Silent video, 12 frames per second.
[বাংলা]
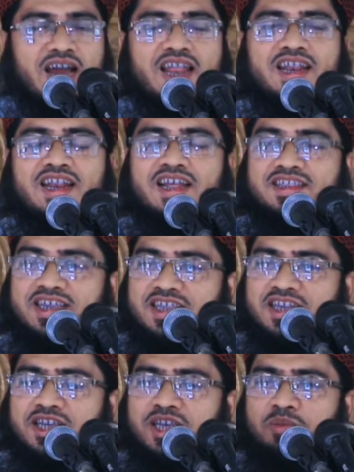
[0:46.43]
আল্লাহ
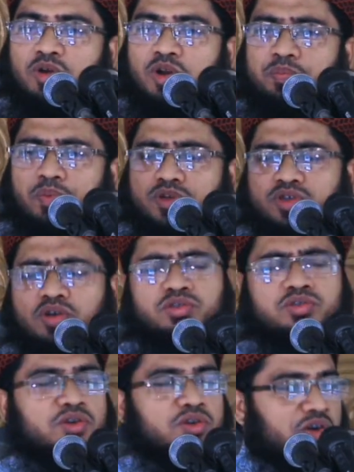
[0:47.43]
তাদেরকে বড়
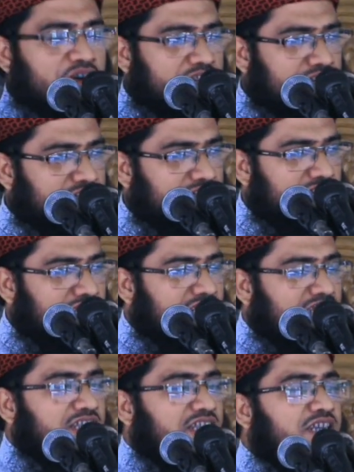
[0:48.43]
পছন্দ করেন
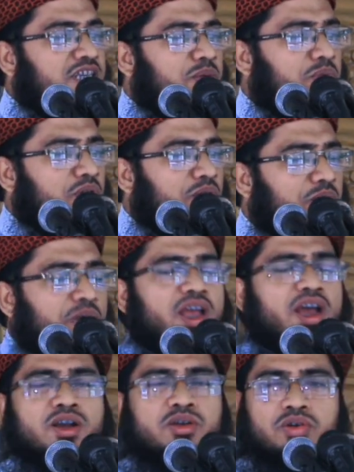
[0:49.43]
তাদেরকে বড়
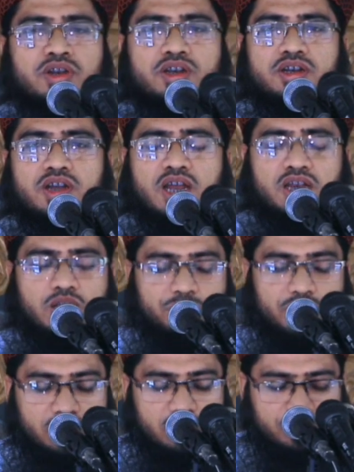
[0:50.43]
মায়া করেন আল্লাহ
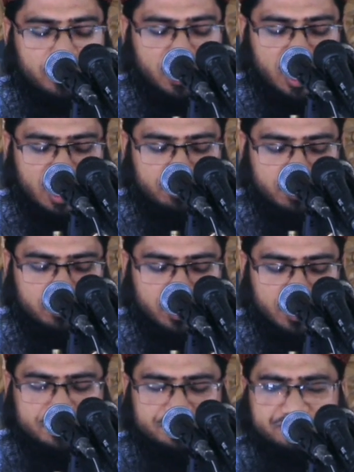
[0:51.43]
পাক রব্বুল আলমিন বলেন